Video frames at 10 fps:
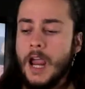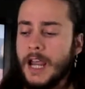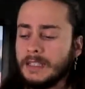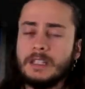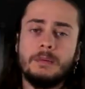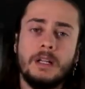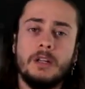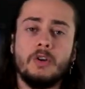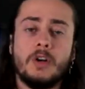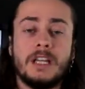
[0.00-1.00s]
Este
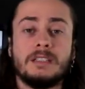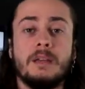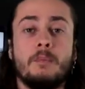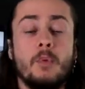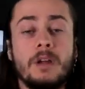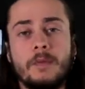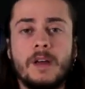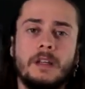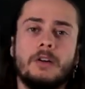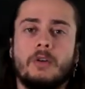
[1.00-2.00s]
vinilo es de muy
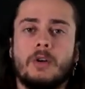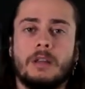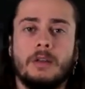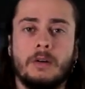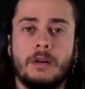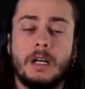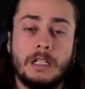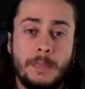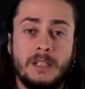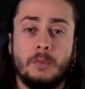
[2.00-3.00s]
fácil colocación
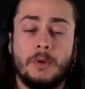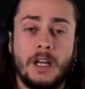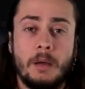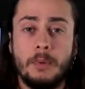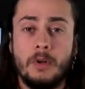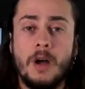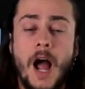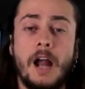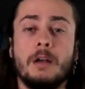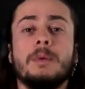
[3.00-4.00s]
respecto, por ejemplo, al